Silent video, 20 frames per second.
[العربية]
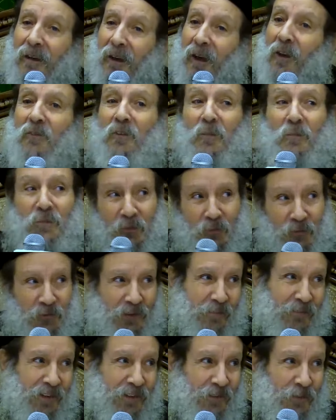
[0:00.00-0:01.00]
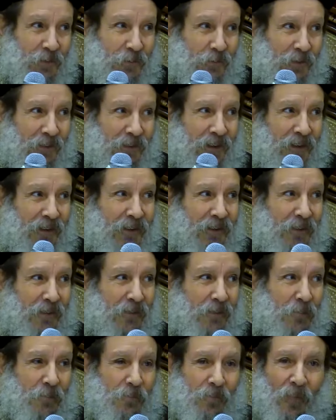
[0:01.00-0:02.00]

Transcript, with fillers: اعظم منه طبعا لان هو الله الخالق